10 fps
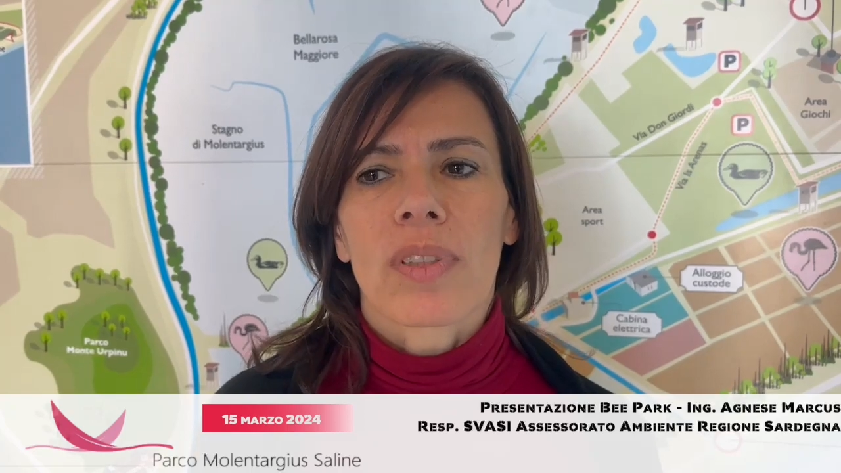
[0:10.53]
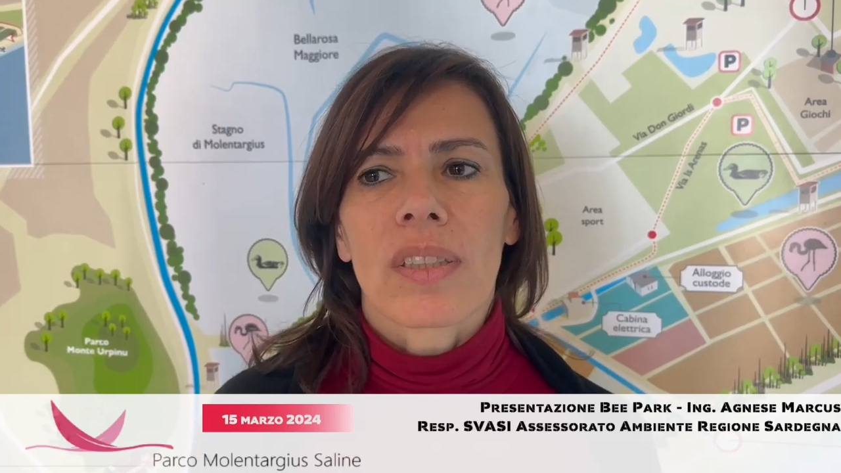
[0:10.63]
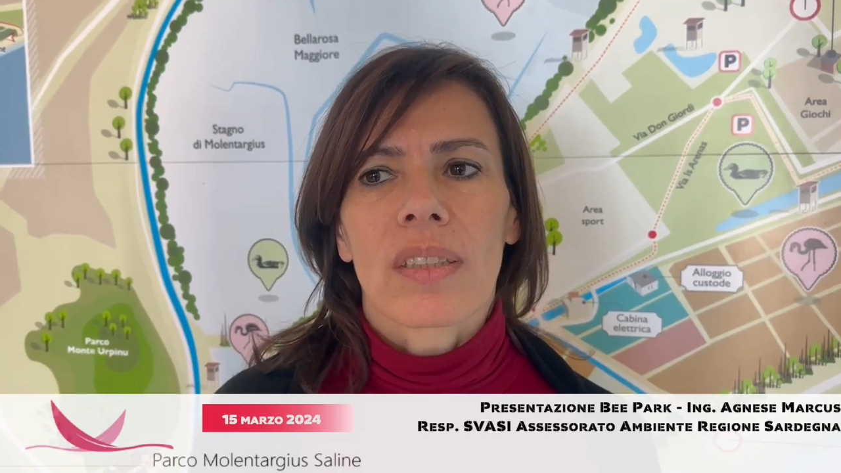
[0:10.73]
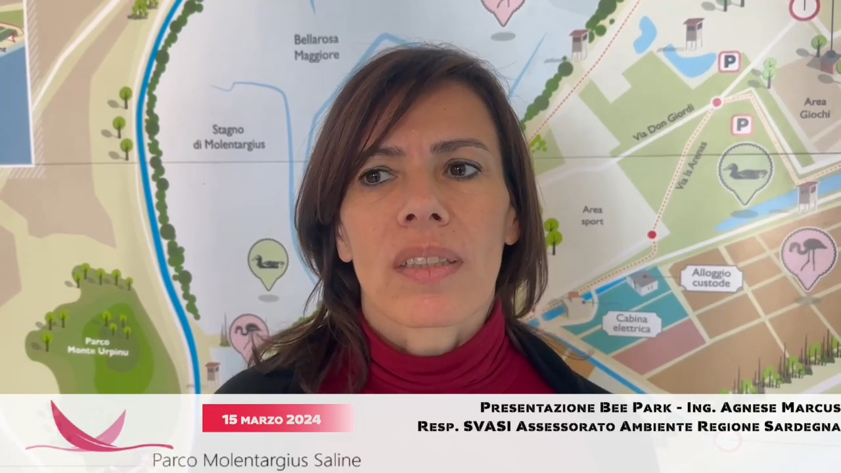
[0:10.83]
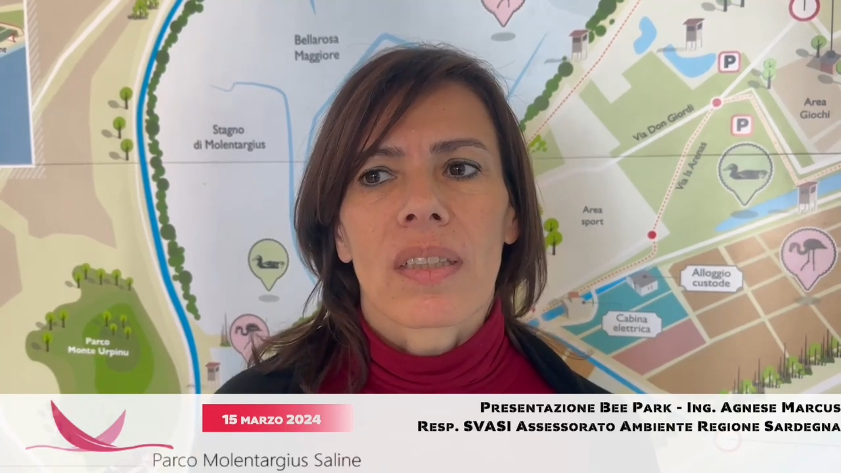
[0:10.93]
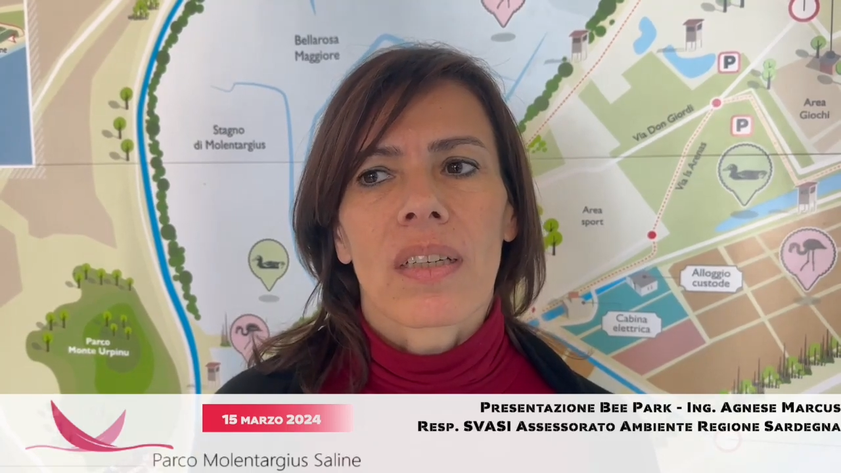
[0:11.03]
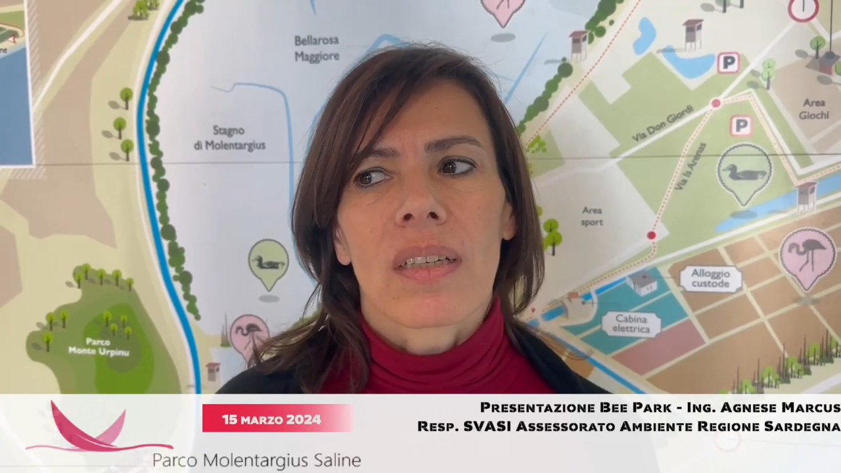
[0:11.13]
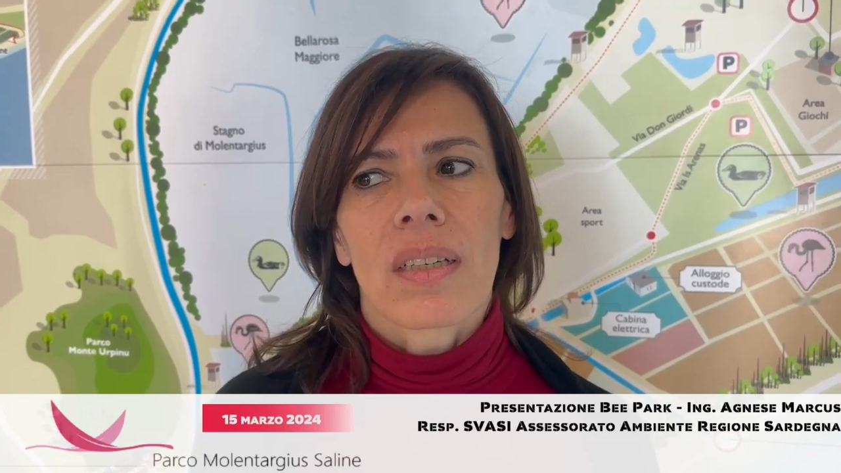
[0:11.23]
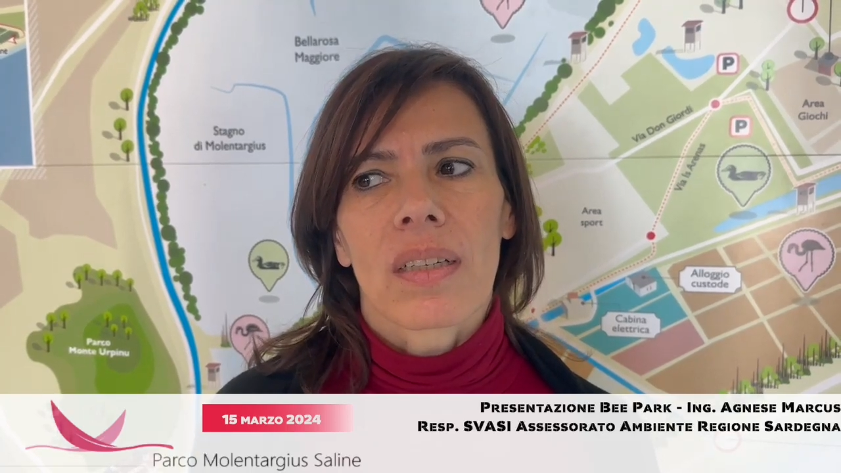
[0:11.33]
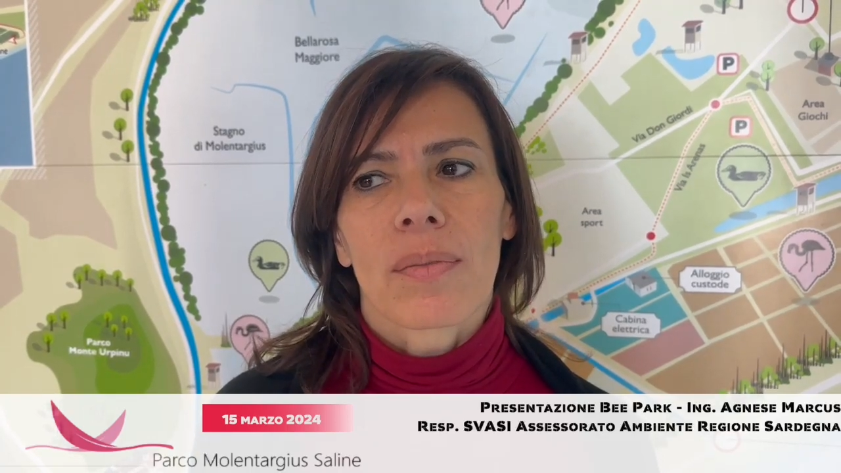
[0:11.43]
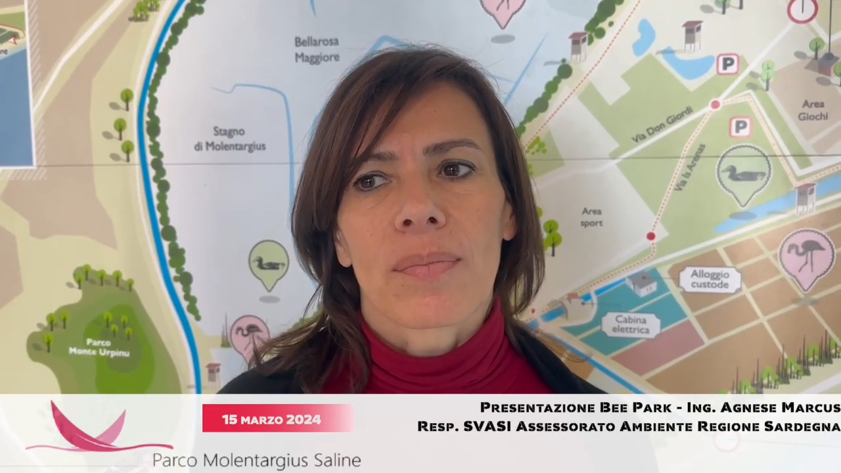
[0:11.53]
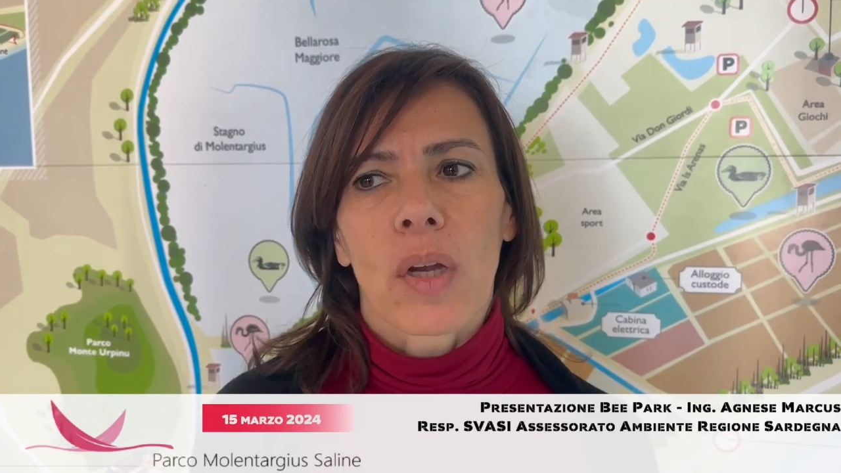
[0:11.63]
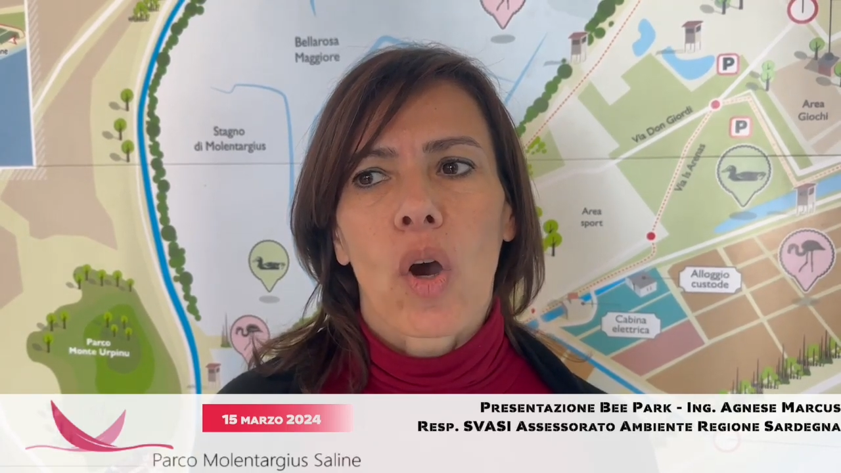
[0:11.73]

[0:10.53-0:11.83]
di ehm,